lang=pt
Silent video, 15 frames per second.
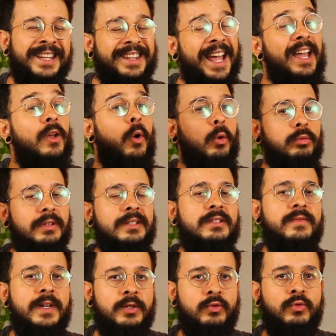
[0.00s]
Tem
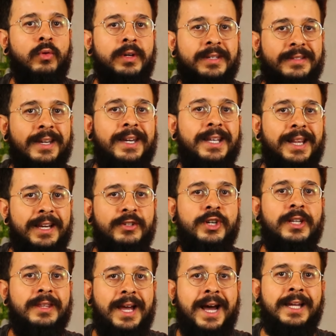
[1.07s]
outras versões aí
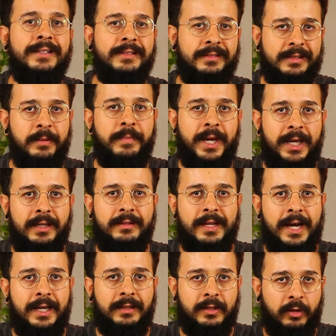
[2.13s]
legendadas também,
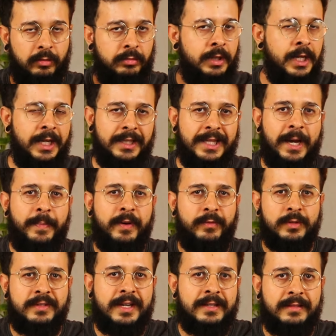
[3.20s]
tá? Então dá para
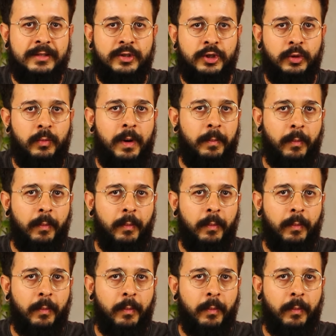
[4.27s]
você assistir numa